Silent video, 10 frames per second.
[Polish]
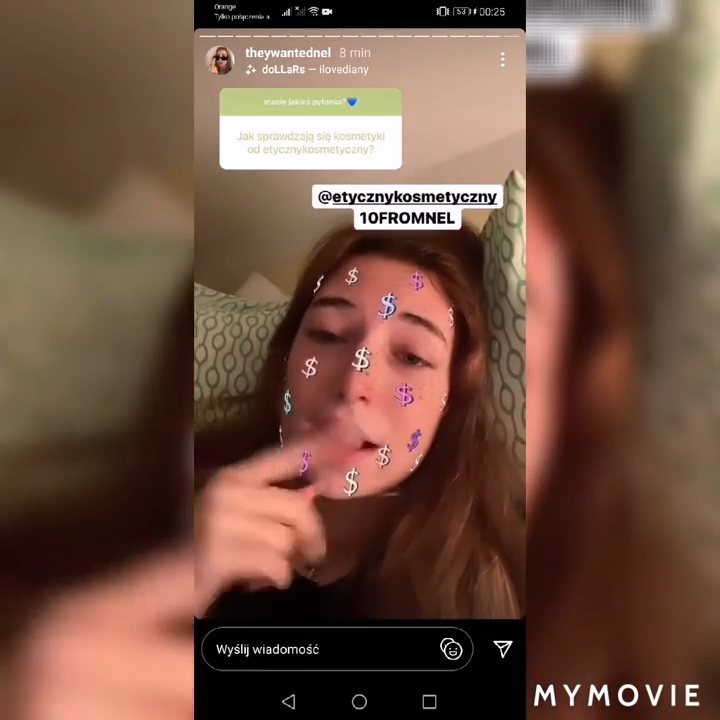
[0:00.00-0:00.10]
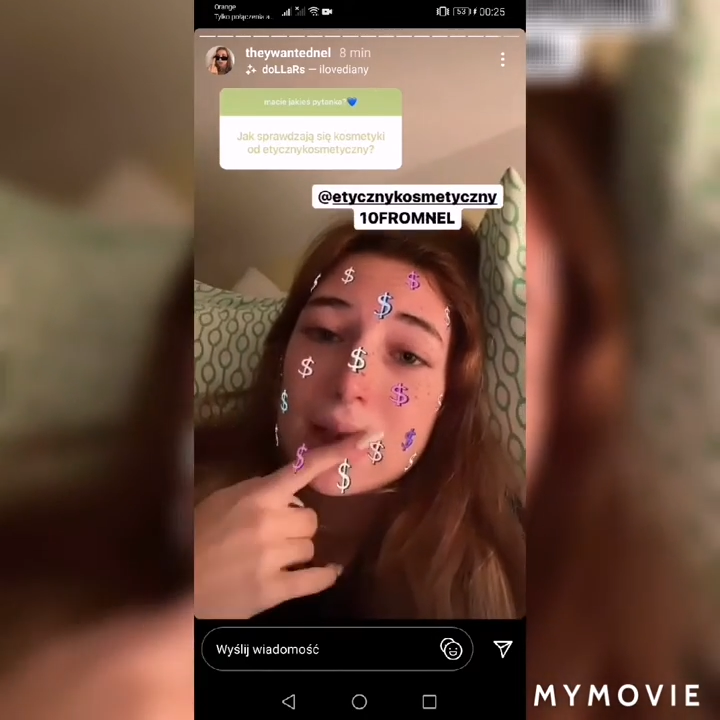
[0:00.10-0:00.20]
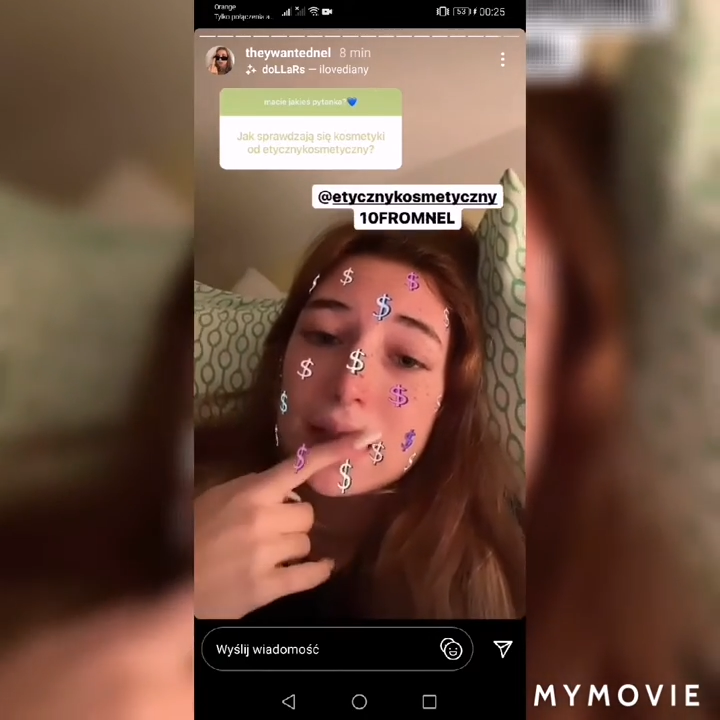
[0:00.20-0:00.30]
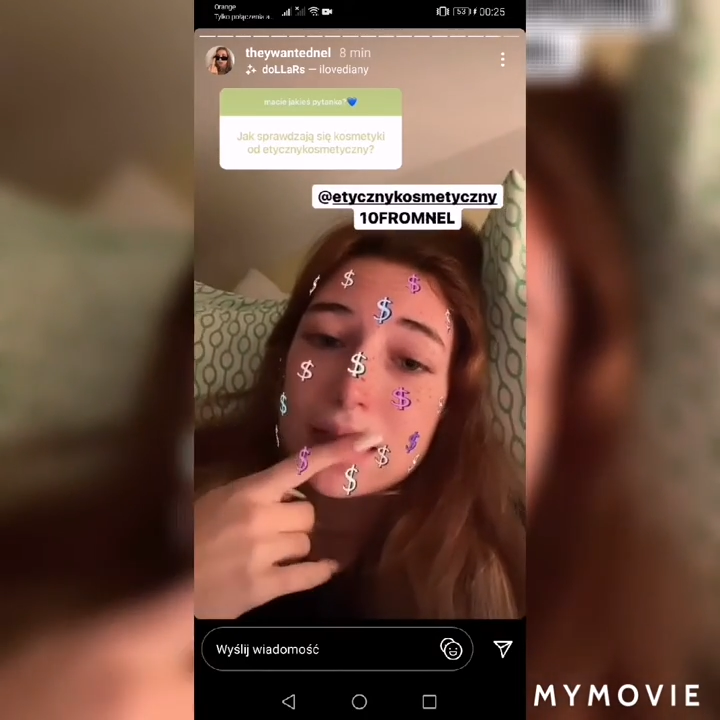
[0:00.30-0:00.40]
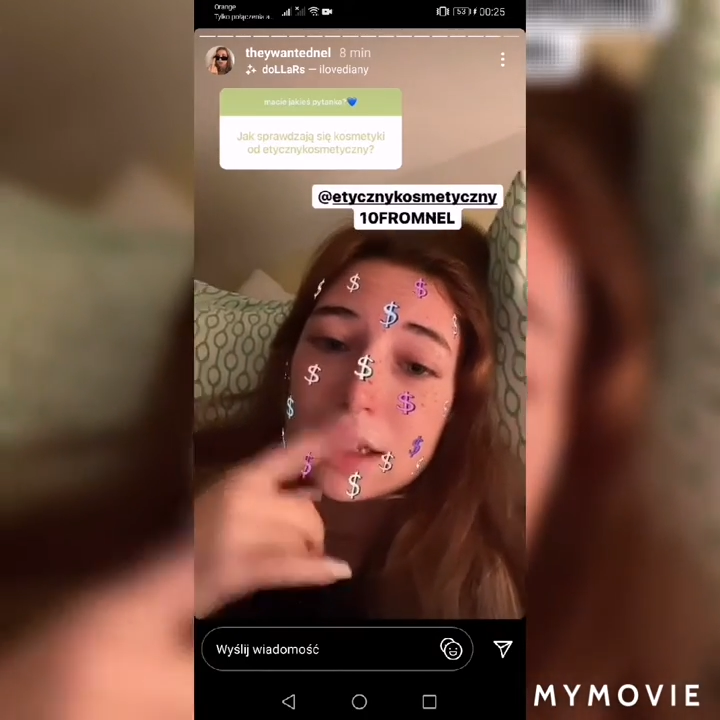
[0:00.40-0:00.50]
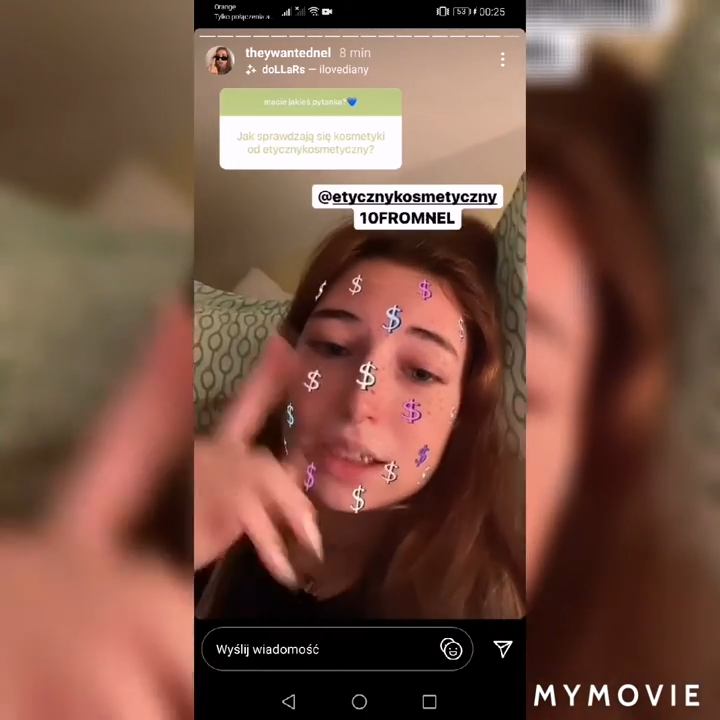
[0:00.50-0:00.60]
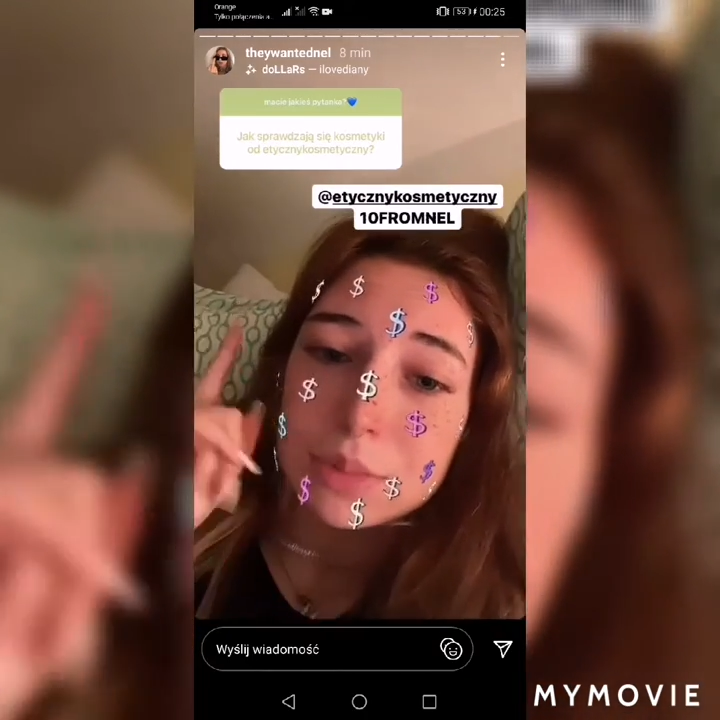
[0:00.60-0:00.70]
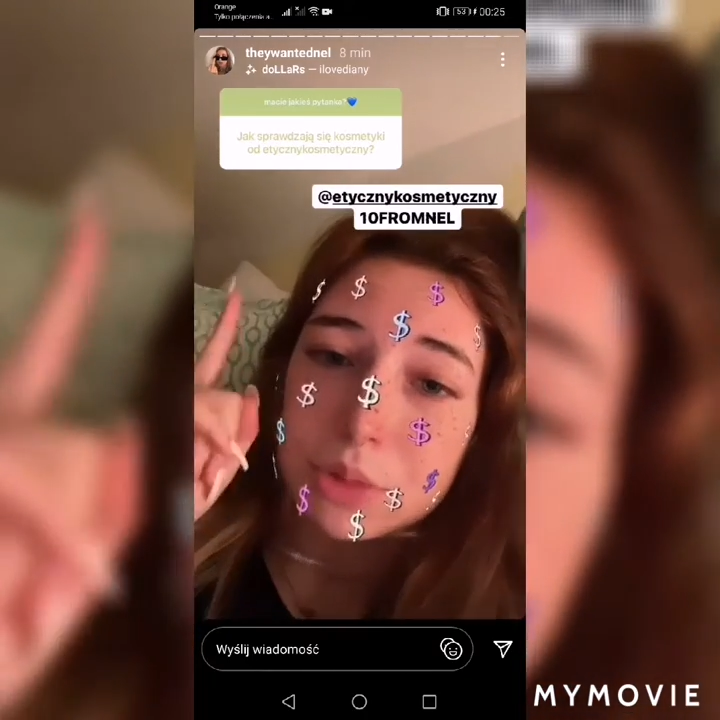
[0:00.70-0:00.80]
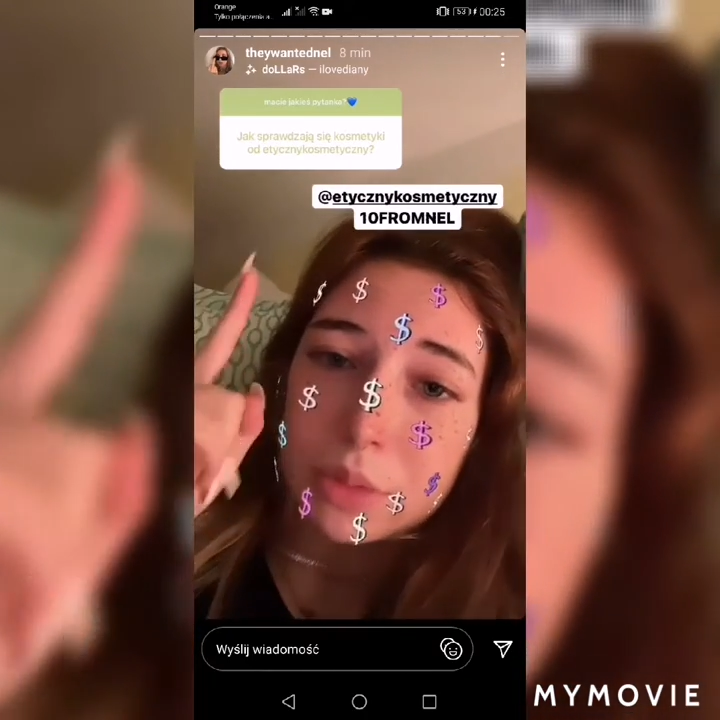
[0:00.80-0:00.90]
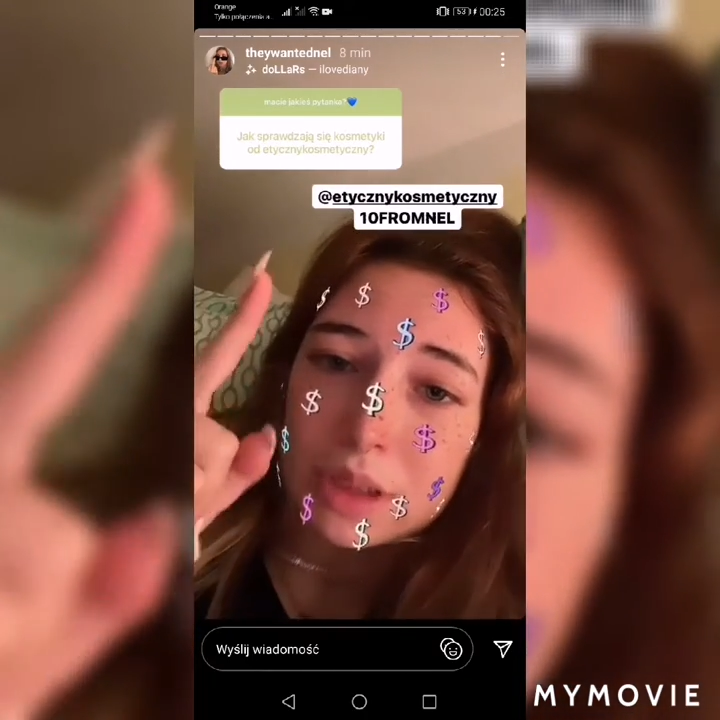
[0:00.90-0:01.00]
E, I
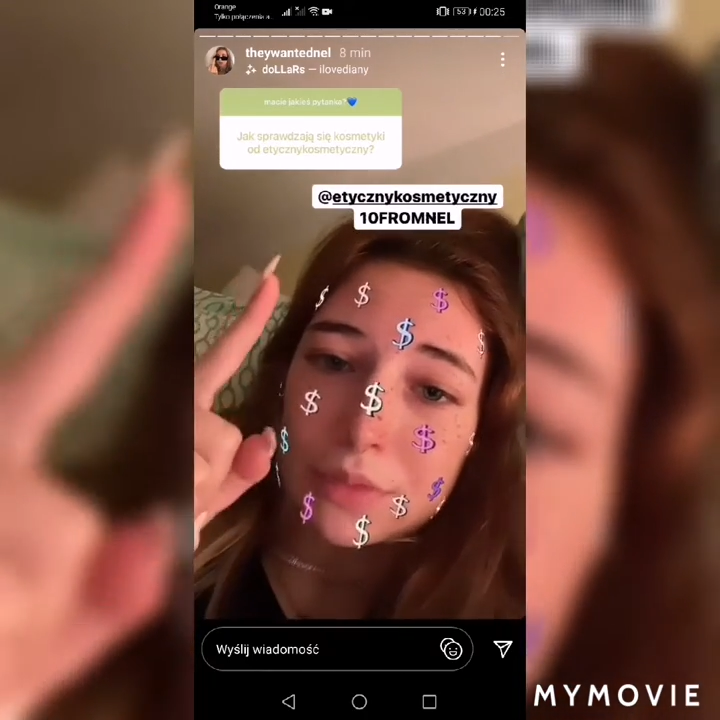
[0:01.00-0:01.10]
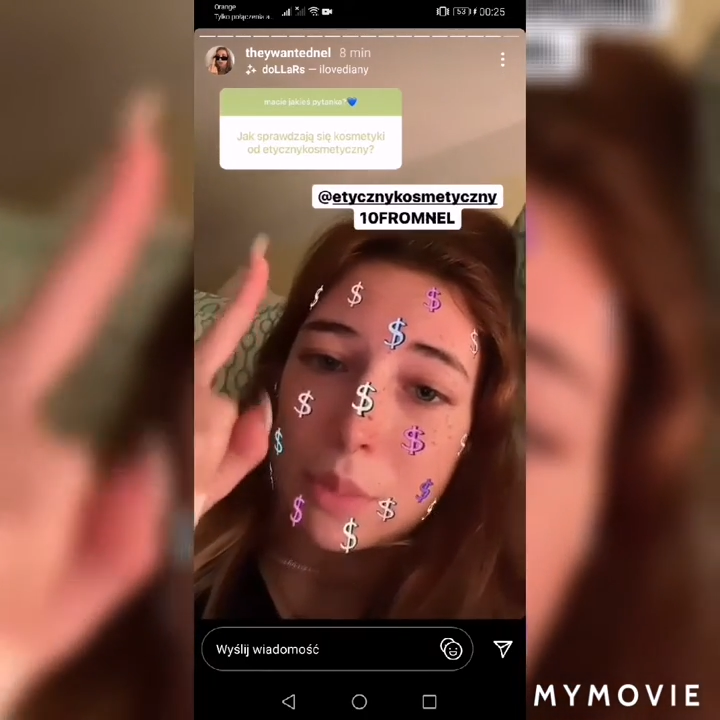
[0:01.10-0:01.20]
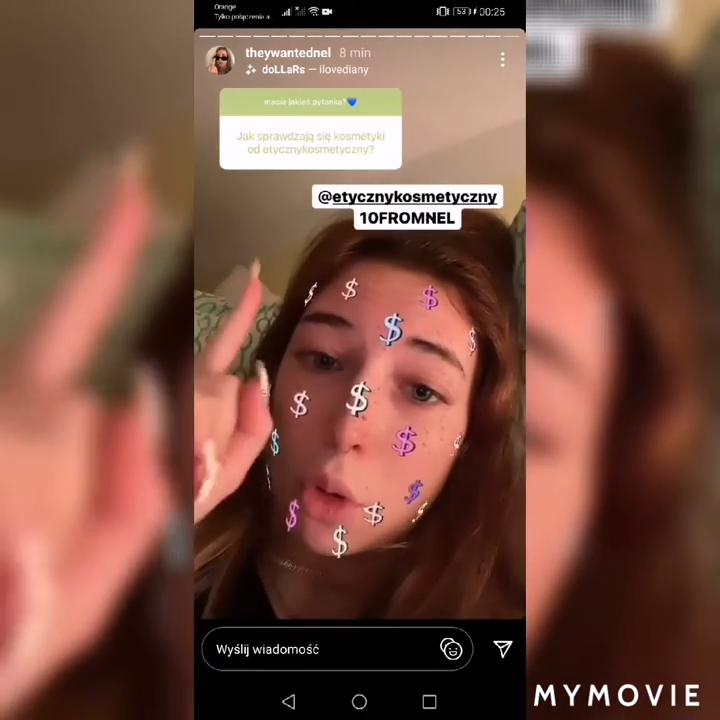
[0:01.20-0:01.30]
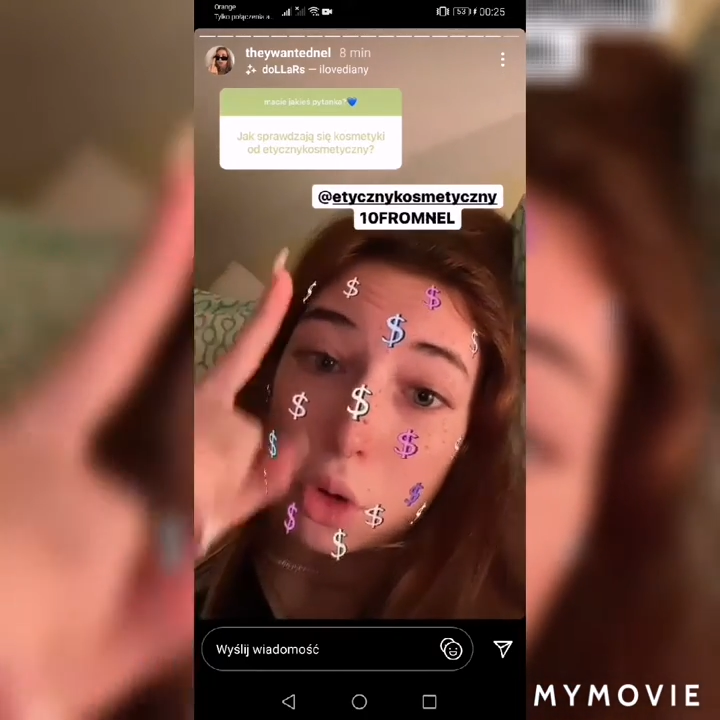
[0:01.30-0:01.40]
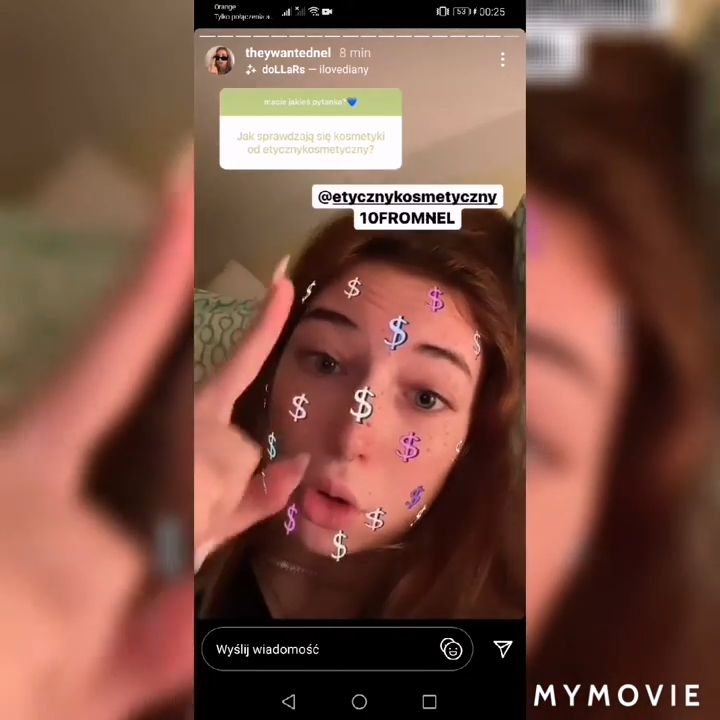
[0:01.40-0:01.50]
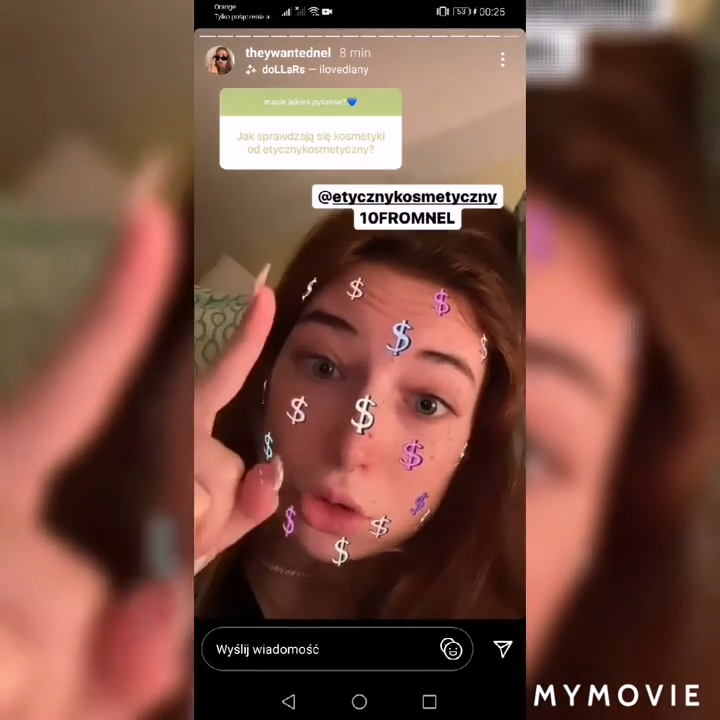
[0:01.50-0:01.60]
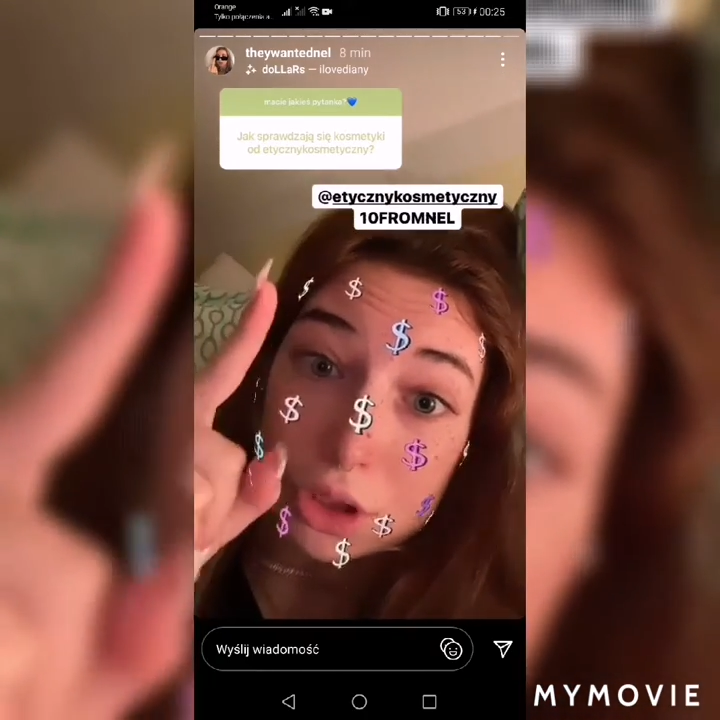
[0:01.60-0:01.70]
przypominam Wam o kodzie.